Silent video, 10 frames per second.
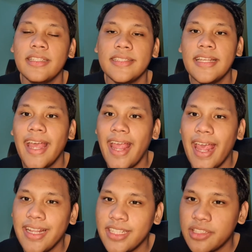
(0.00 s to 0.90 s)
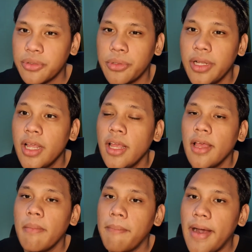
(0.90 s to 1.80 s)
CIIT school.
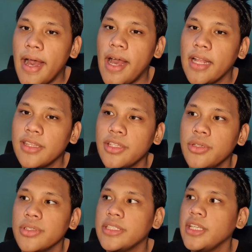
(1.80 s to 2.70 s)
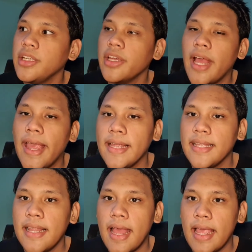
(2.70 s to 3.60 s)
But, yung senior high
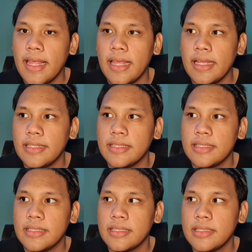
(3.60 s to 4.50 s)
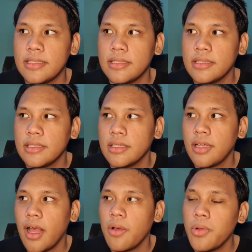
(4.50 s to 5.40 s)
nila is
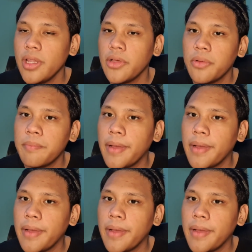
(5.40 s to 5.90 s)
ang huli kong